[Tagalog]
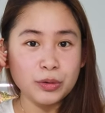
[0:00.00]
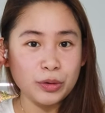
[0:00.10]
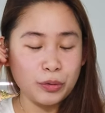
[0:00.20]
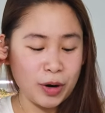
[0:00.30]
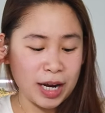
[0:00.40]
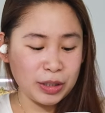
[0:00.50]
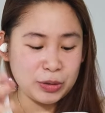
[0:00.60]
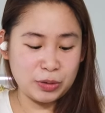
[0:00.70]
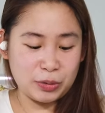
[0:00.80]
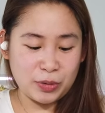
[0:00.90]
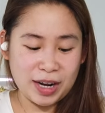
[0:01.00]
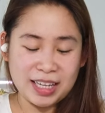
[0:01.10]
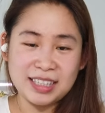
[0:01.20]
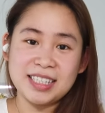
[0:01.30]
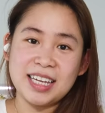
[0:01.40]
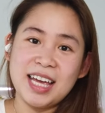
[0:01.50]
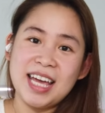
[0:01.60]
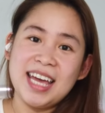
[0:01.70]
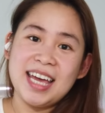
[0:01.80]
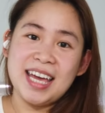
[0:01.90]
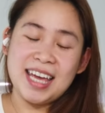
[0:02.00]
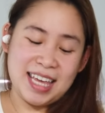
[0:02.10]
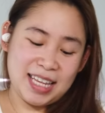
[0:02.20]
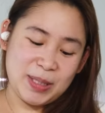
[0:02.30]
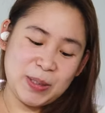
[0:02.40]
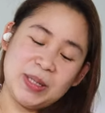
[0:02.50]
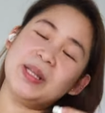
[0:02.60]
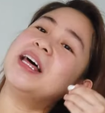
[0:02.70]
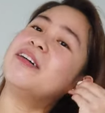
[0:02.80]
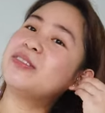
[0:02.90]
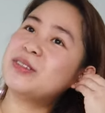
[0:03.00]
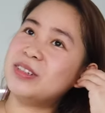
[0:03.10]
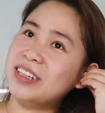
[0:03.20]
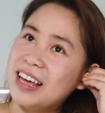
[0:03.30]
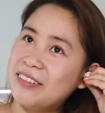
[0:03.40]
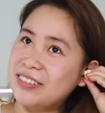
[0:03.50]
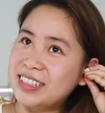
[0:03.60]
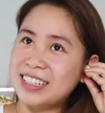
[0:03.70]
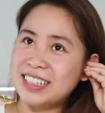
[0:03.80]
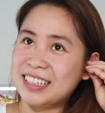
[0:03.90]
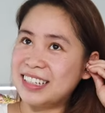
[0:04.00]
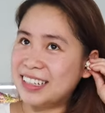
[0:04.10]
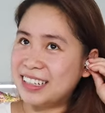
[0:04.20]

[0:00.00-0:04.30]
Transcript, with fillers: To the right, to the right. And to the left, to the left.